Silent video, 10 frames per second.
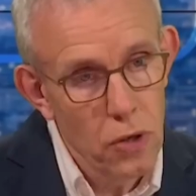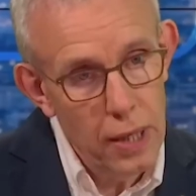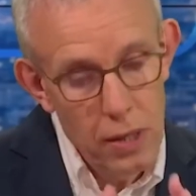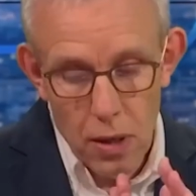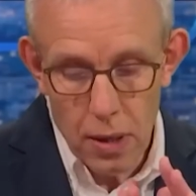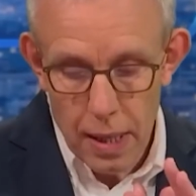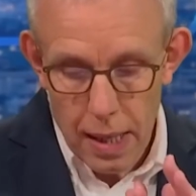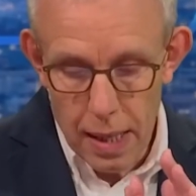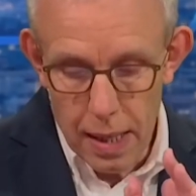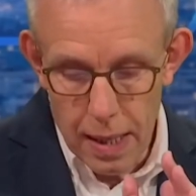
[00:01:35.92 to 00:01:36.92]
corridor
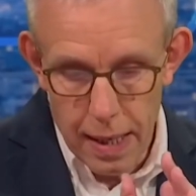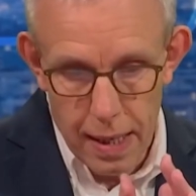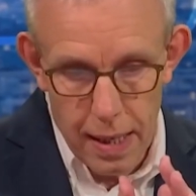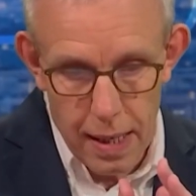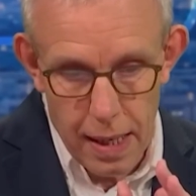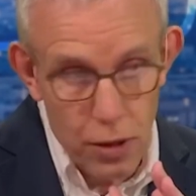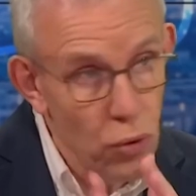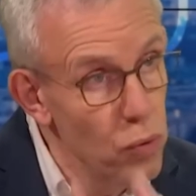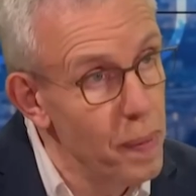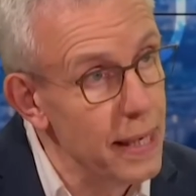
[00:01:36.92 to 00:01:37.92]
euh, est
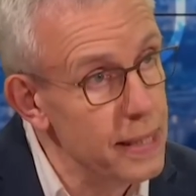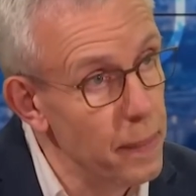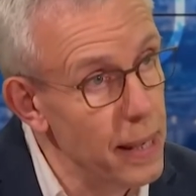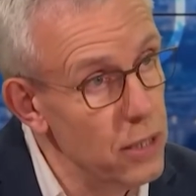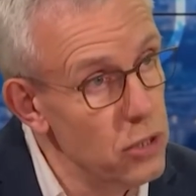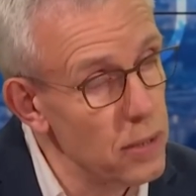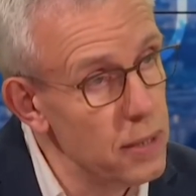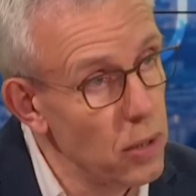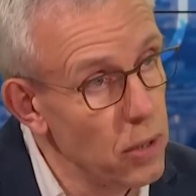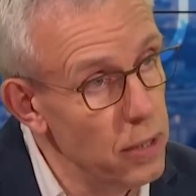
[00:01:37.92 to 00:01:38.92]
tenu par l'Azerbaïdjan,
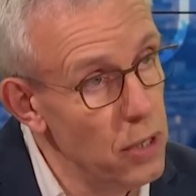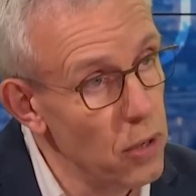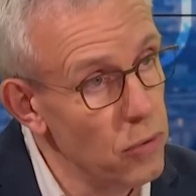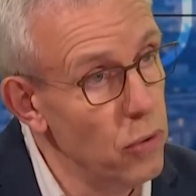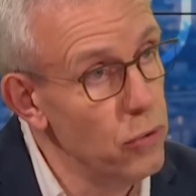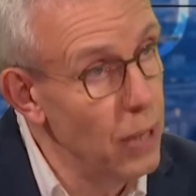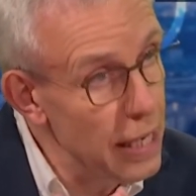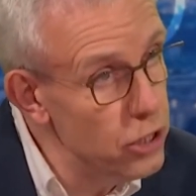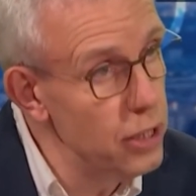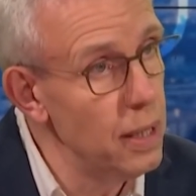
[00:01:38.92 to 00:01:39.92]
c'est le corridor de,
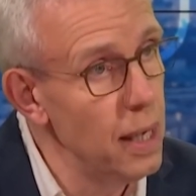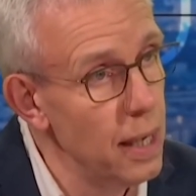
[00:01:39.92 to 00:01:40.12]
la Chine.